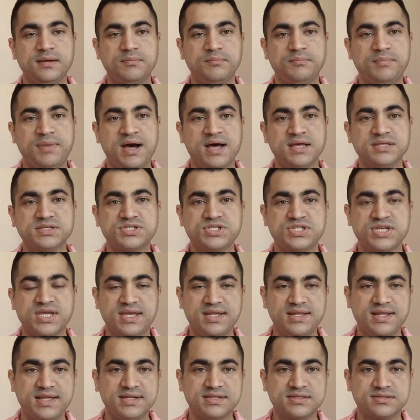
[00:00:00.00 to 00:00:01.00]
bazı
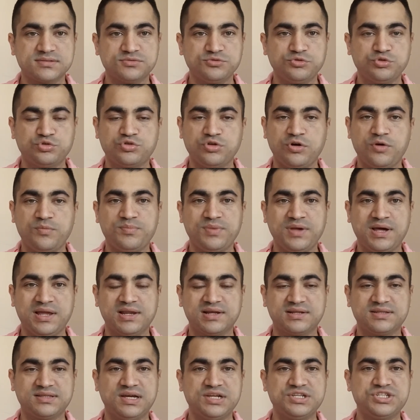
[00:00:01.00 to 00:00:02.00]
şeyler
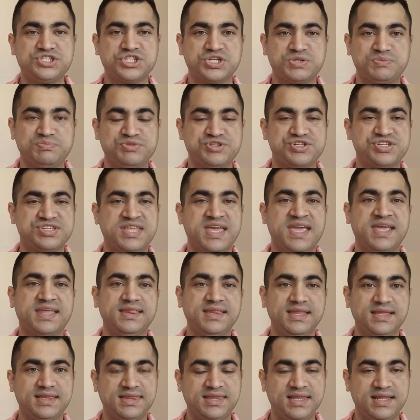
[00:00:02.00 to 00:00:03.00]
ütopyalıktan çıkmış
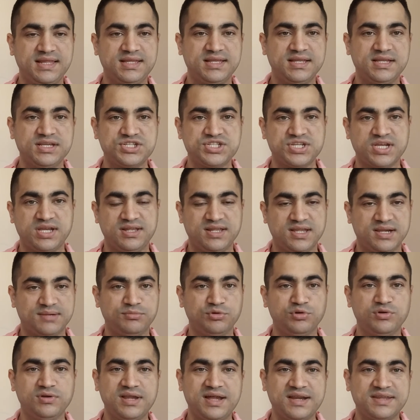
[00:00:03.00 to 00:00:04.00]
teknikle ilgili şeyler.
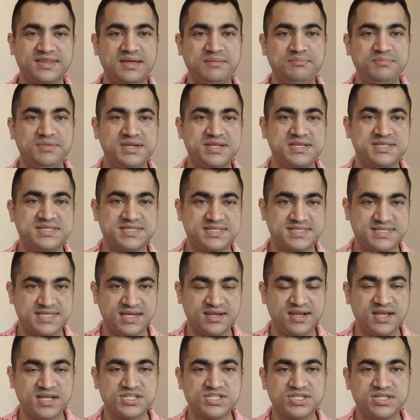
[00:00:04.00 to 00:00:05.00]
Bunlardan birisi
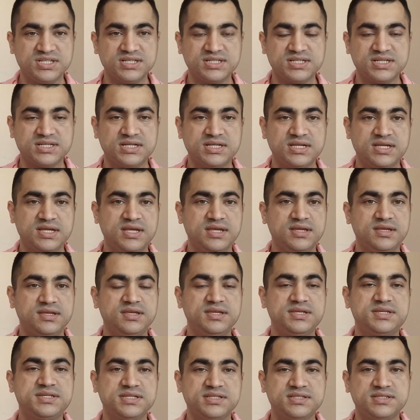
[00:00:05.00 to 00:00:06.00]
seracılık,
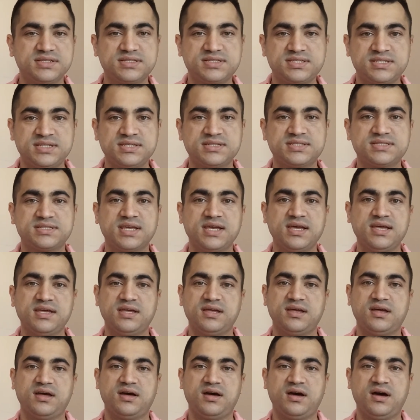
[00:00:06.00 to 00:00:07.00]
ikincisi ise
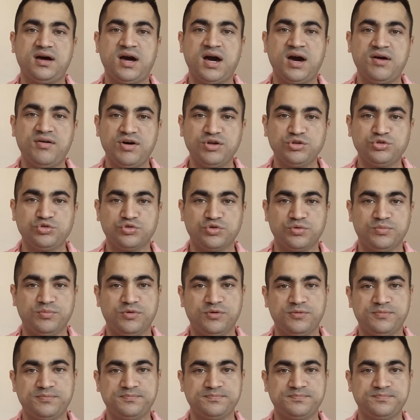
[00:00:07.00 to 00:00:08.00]
hava
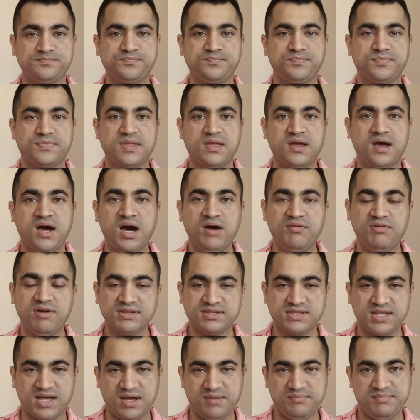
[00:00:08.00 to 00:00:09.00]
durumu, hava
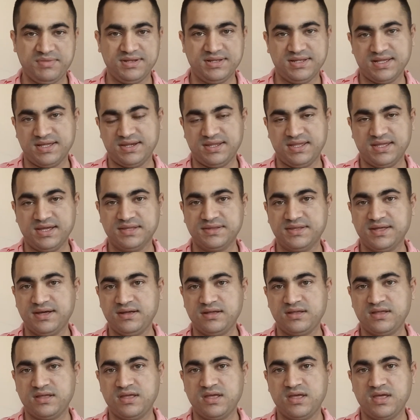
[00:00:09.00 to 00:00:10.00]
tahminleri ya
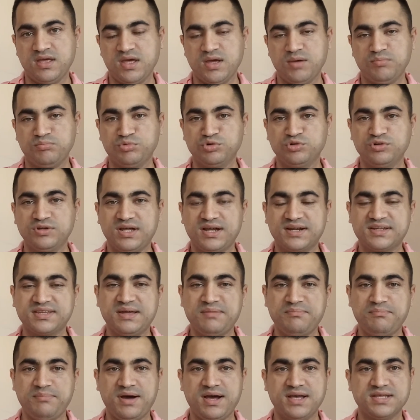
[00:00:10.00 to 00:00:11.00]
da
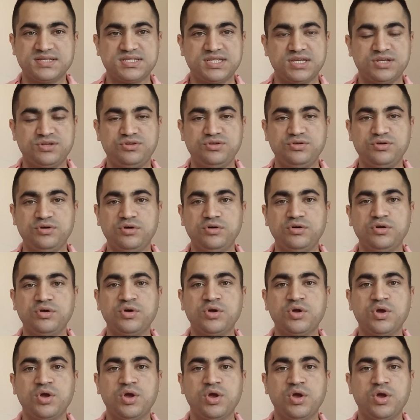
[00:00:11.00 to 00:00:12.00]
bunlardan bahsediyor.
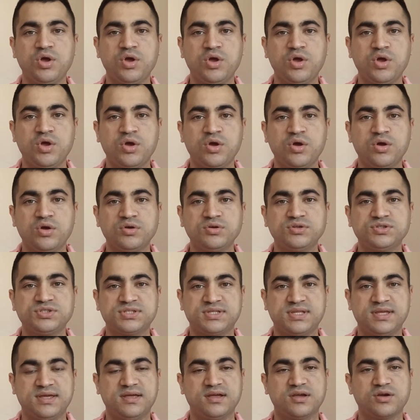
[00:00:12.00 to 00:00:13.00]

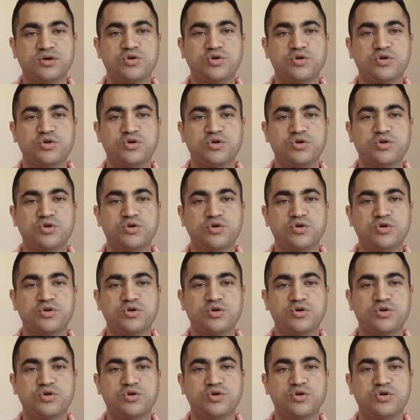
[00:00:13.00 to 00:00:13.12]
İşte